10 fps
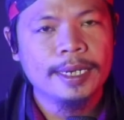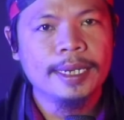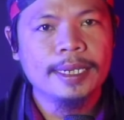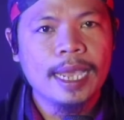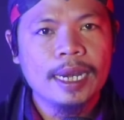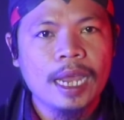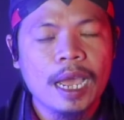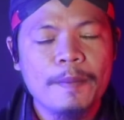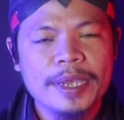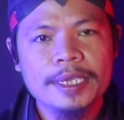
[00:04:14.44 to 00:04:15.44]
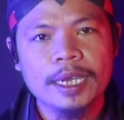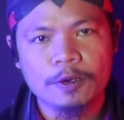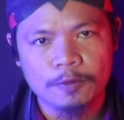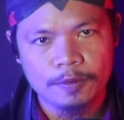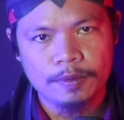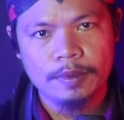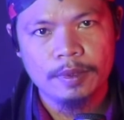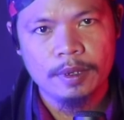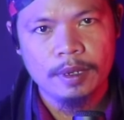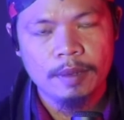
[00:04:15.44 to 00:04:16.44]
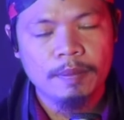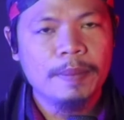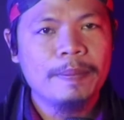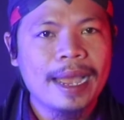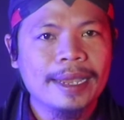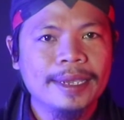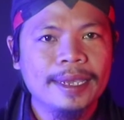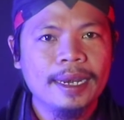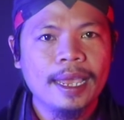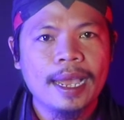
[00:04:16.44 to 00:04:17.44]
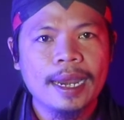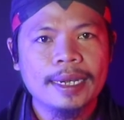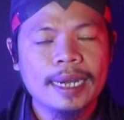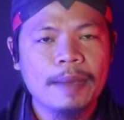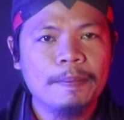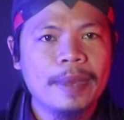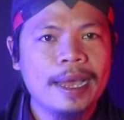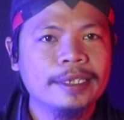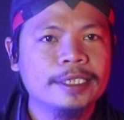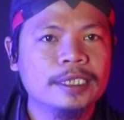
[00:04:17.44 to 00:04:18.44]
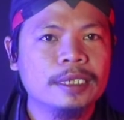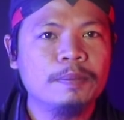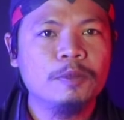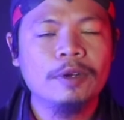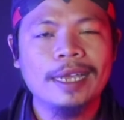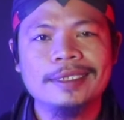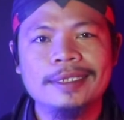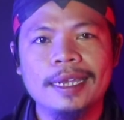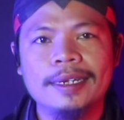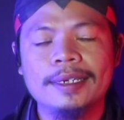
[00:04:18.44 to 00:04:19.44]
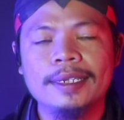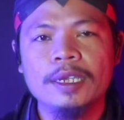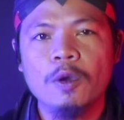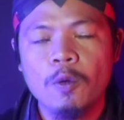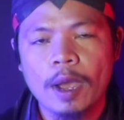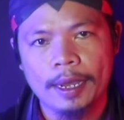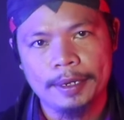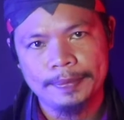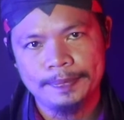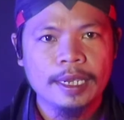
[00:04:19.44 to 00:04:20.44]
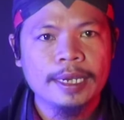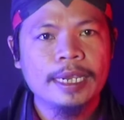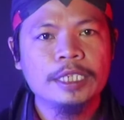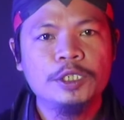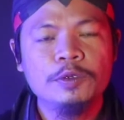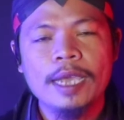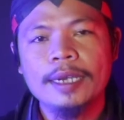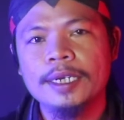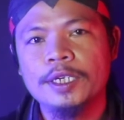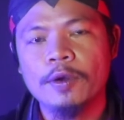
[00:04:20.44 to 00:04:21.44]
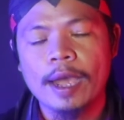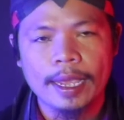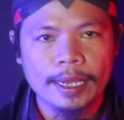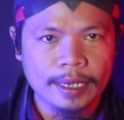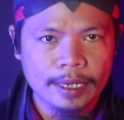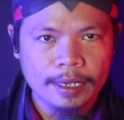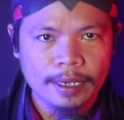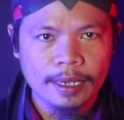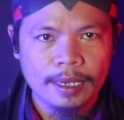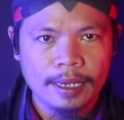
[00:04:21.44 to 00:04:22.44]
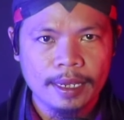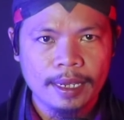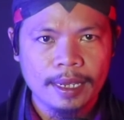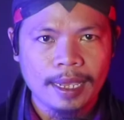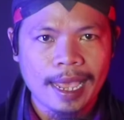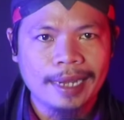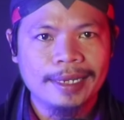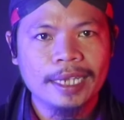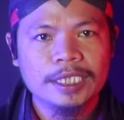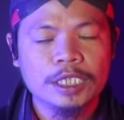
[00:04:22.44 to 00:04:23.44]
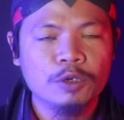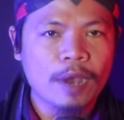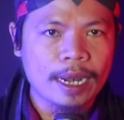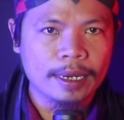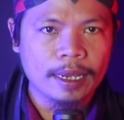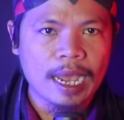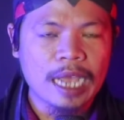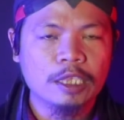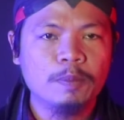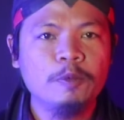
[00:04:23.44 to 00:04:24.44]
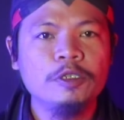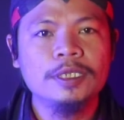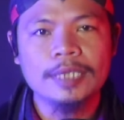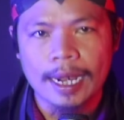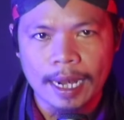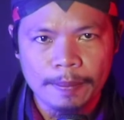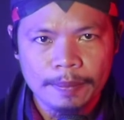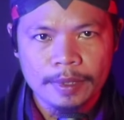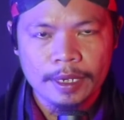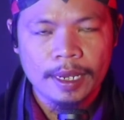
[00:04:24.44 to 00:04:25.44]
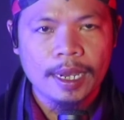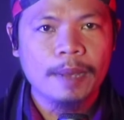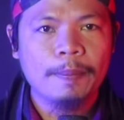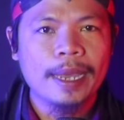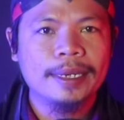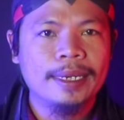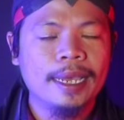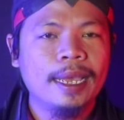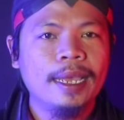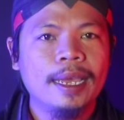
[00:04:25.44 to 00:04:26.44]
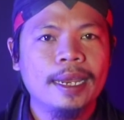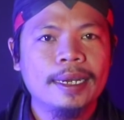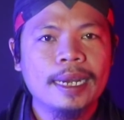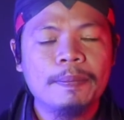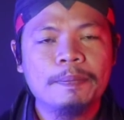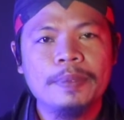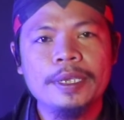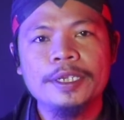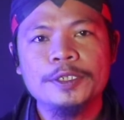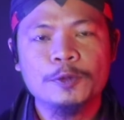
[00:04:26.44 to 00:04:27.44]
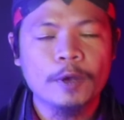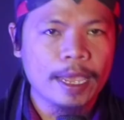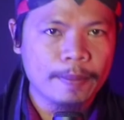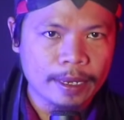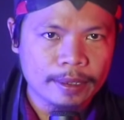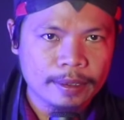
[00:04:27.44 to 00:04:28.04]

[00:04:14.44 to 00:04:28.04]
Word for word: dengan menyeru, memanggil nama semula jadi uang. Dan juga di doa ini, ada seruan ataupun salam kepada Nabi Sulaiman.